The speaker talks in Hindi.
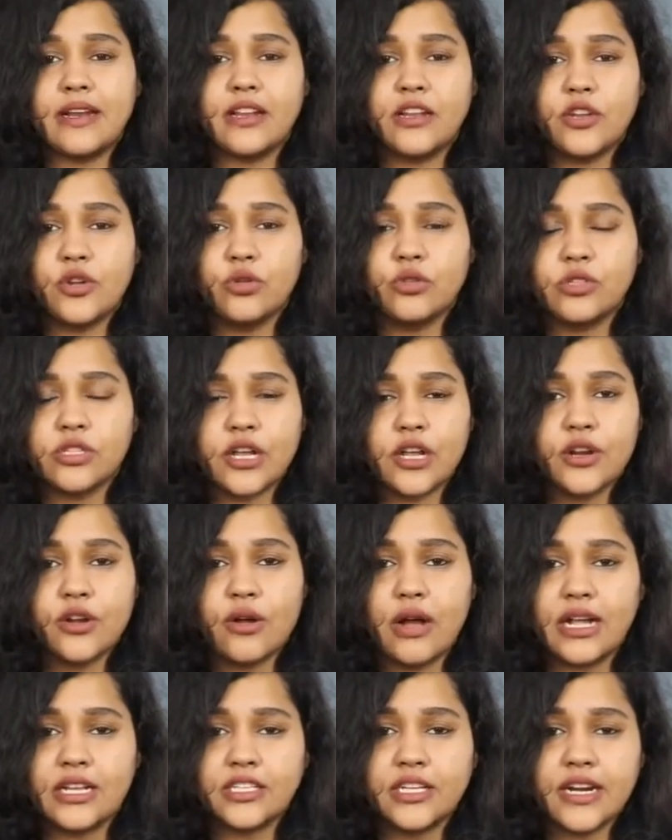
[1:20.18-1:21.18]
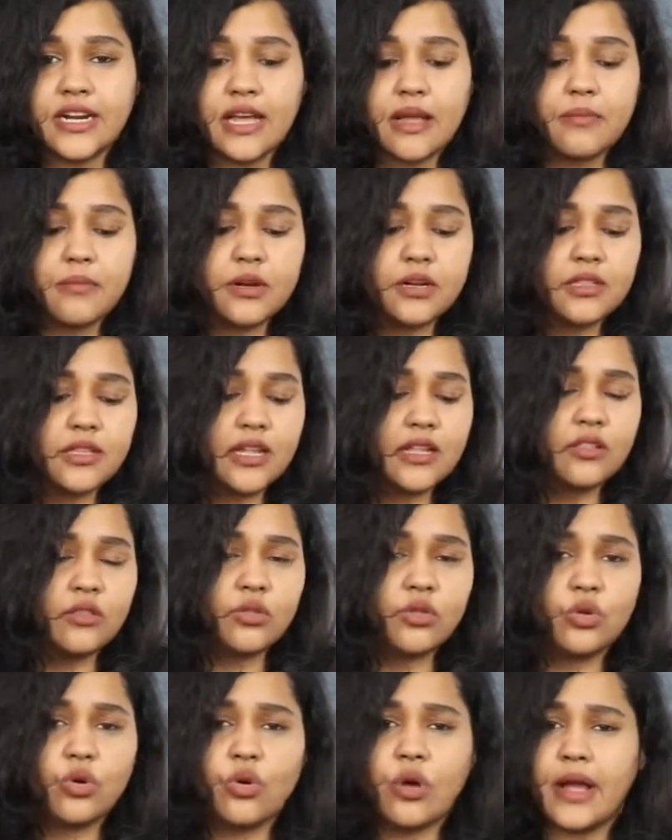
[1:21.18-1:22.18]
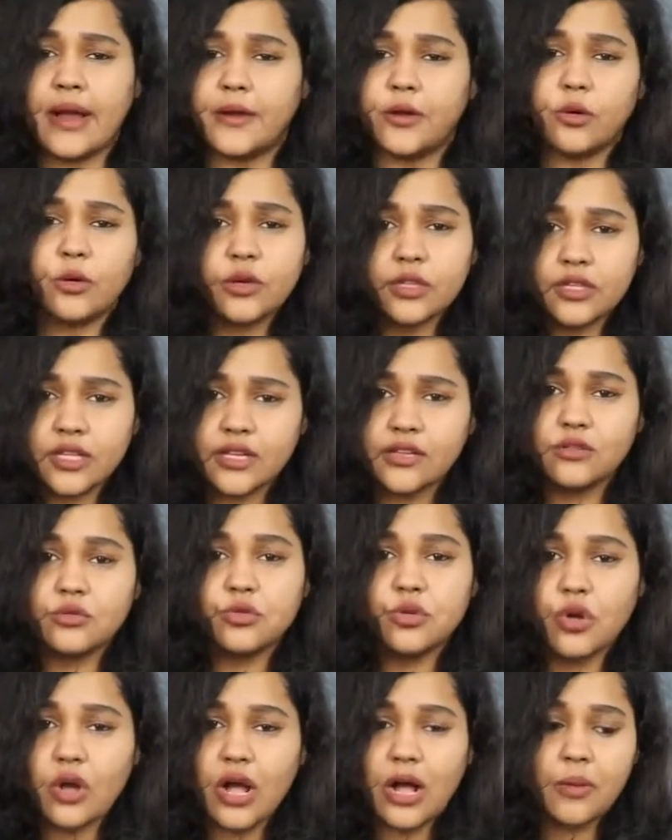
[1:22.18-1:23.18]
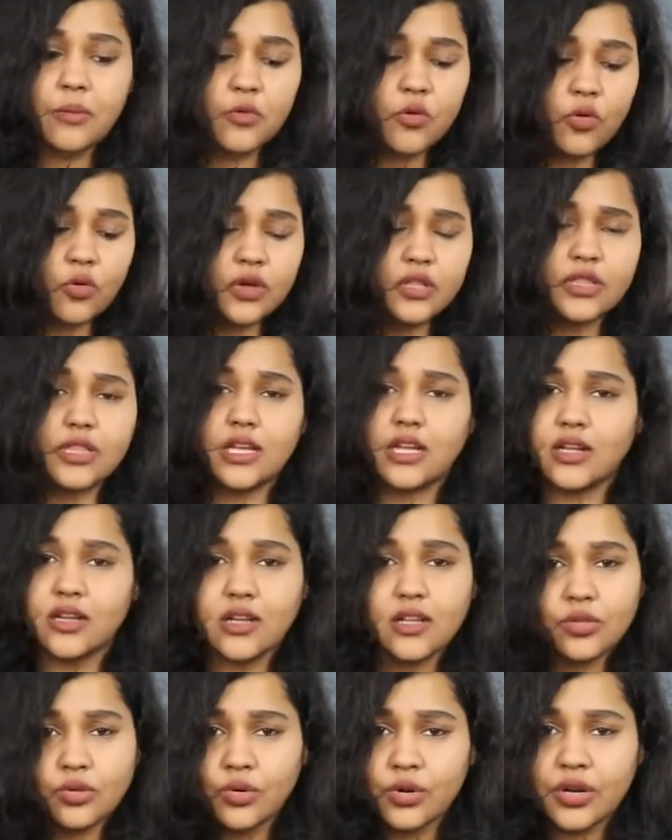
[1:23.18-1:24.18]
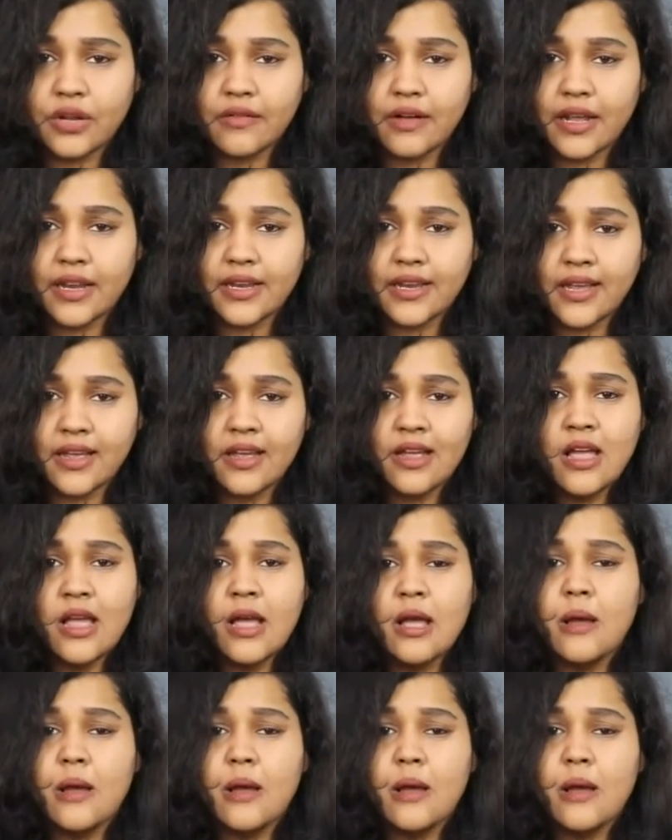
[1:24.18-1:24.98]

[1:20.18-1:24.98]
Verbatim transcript: पैनल यूज़ कर रहे हो आज के टाइम पर देन तो आई डोंट थिंक सो आपको कोई दिक्कत होने वाली है